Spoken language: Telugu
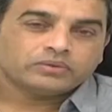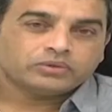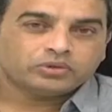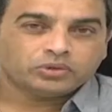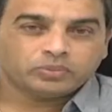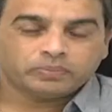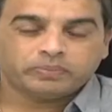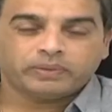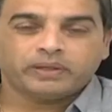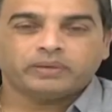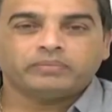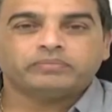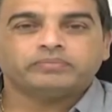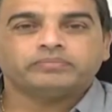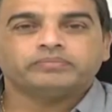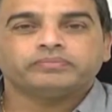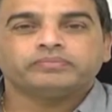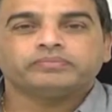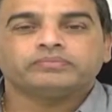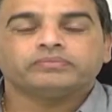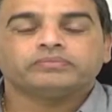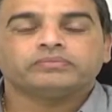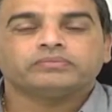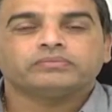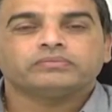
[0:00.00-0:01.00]
సుప్రీం
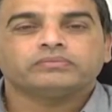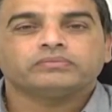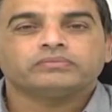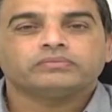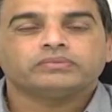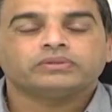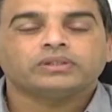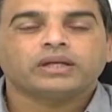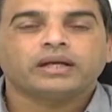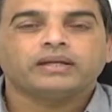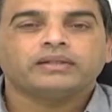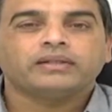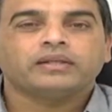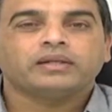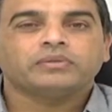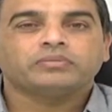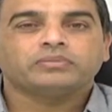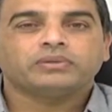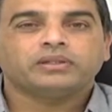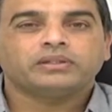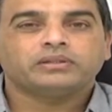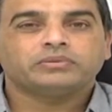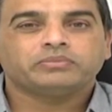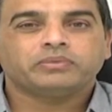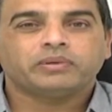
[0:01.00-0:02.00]
సాయిధరం
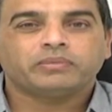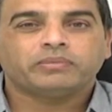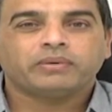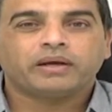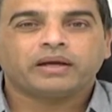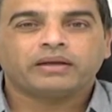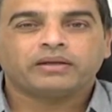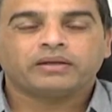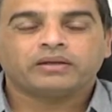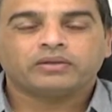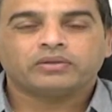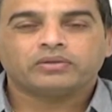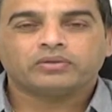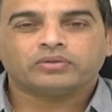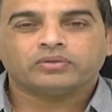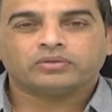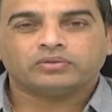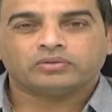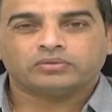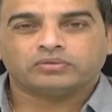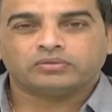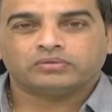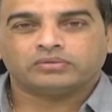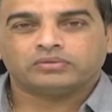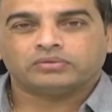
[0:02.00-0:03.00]
తేజ్ మా బ్యానర్లో
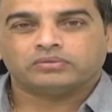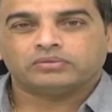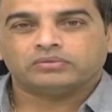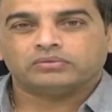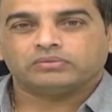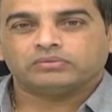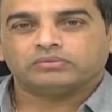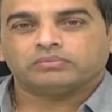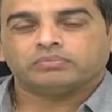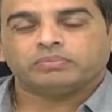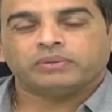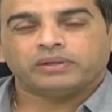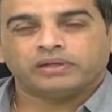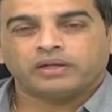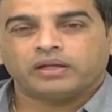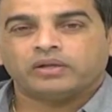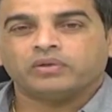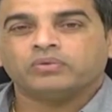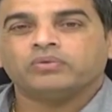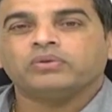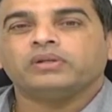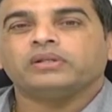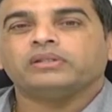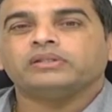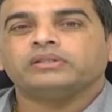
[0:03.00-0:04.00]
పిల్లా
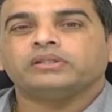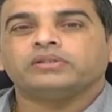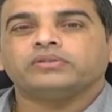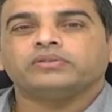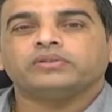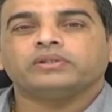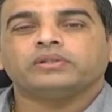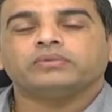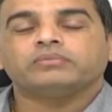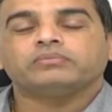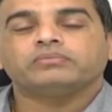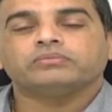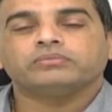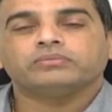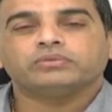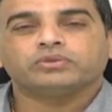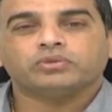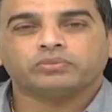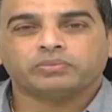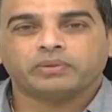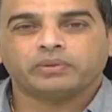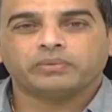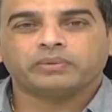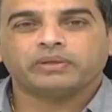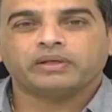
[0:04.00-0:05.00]
నువ్వులేని జీవితం
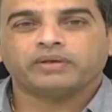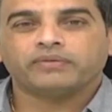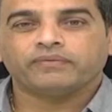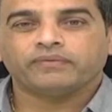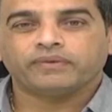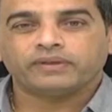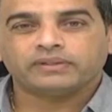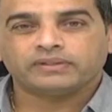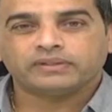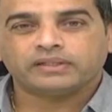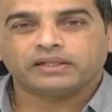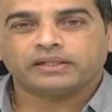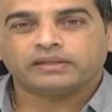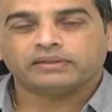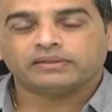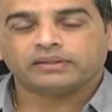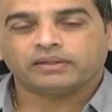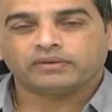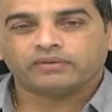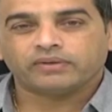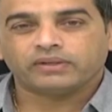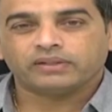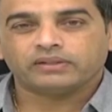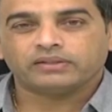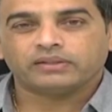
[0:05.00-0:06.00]
సుబ్రహ్మణ్యం ఫర్ సేల్
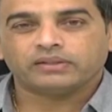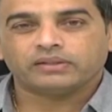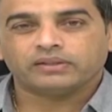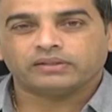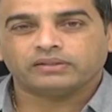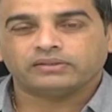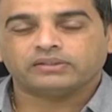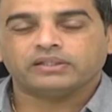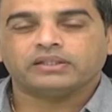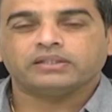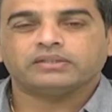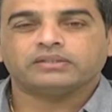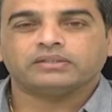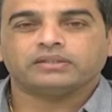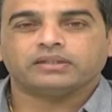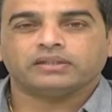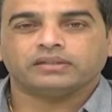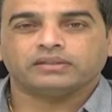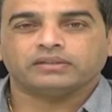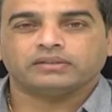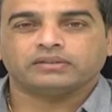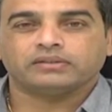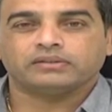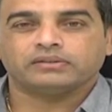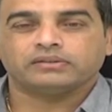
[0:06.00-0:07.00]
తర్వాత చేసిన
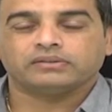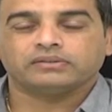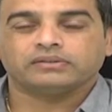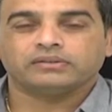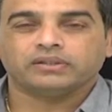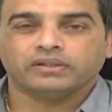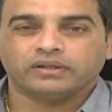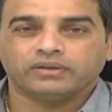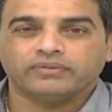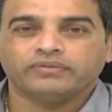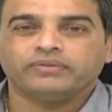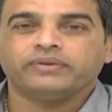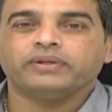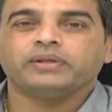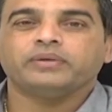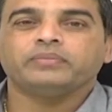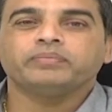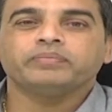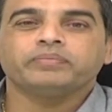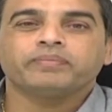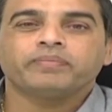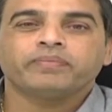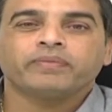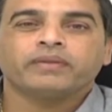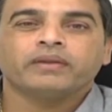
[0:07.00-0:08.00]
థర్డ్ ఫిలిం
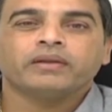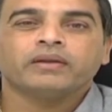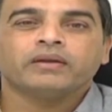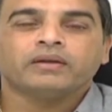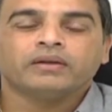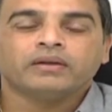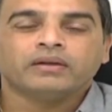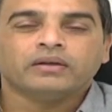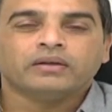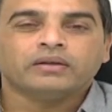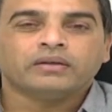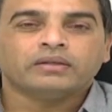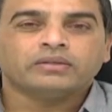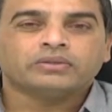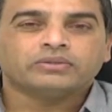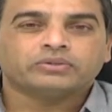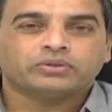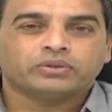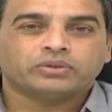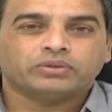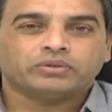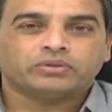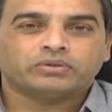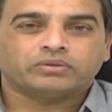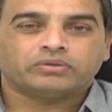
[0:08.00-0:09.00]

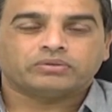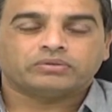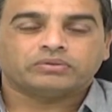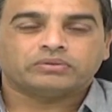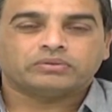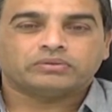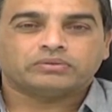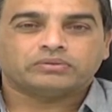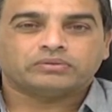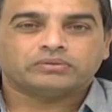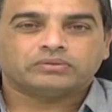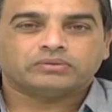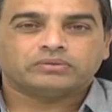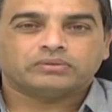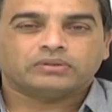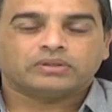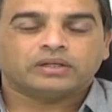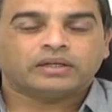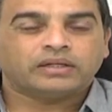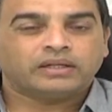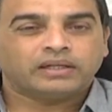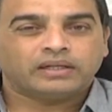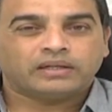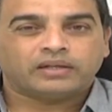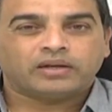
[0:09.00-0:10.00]
సో
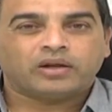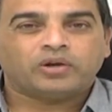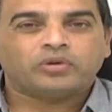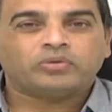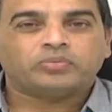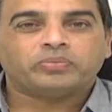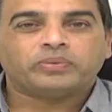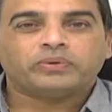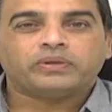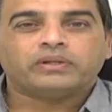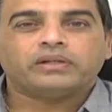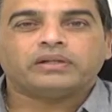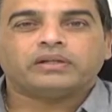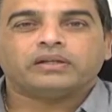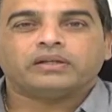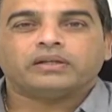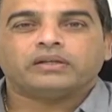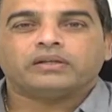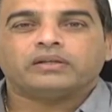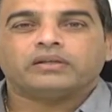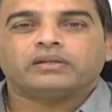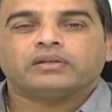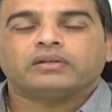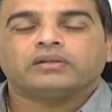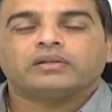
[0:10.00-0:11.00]
అనిల్ రావిపూడి
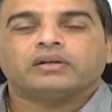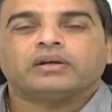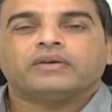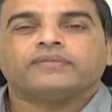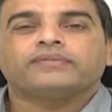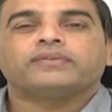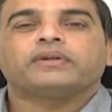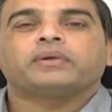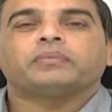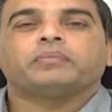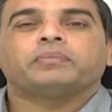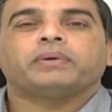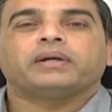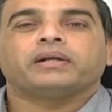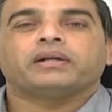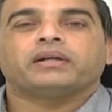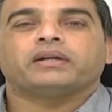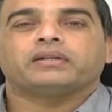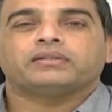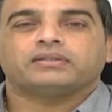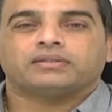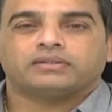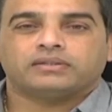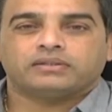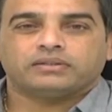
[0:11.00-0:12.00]
ఆఫ్టర్
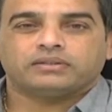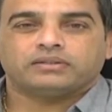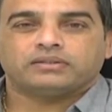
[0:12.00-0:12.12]
పటాస్